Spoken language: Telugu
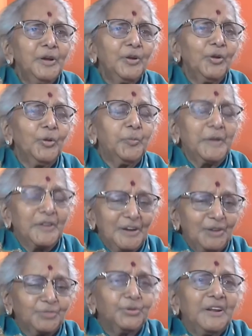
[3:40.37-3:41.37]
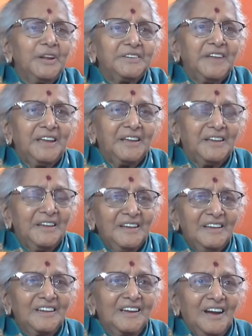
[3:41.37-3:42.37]
లోపలికి వెళుతున్నట్టే
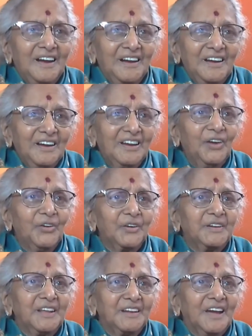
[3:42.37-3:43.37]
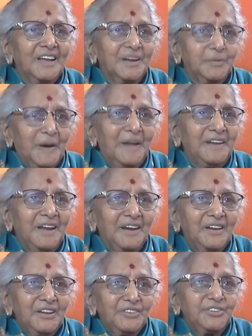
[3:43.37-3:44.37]
ఇంకా గవర్నర్ గారి భార్య
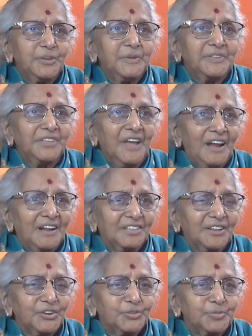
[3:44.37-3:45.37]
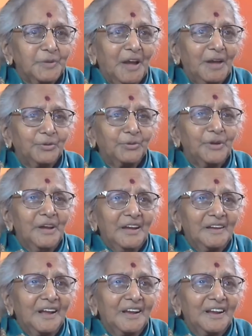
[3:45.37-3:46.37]
శ్రీమతి అనంతలక్ష్మి గారు
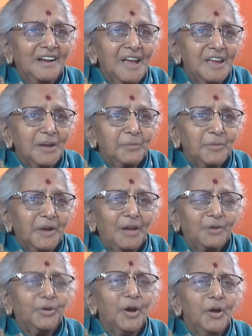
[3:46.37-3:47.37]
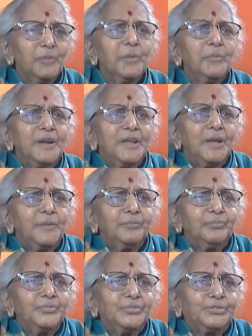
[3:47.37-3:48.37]
రంగనాయకమ్మ గారు మమ్మల్ని
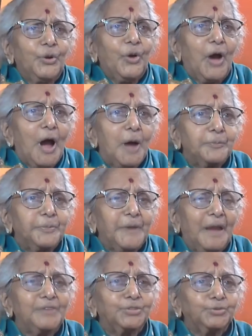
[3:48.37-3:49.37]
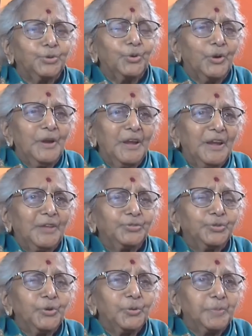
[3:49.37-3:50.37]
ఎంతో ఆప్యాయతతో
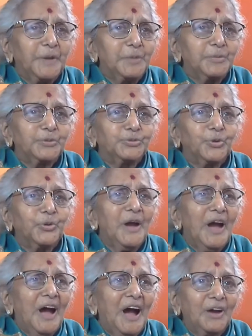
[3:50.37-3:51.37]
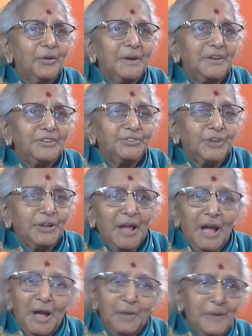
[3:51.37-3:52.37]
ఎంతో ప్రేమతో ఆహ్వానించారు
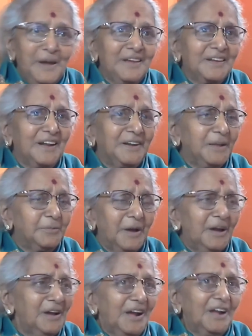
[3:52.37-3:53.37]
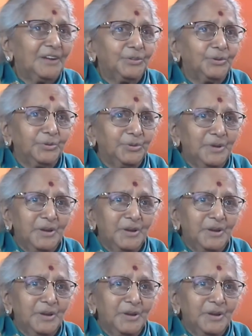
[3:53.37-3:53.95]
అమ్మ రండమ్మా అందరూ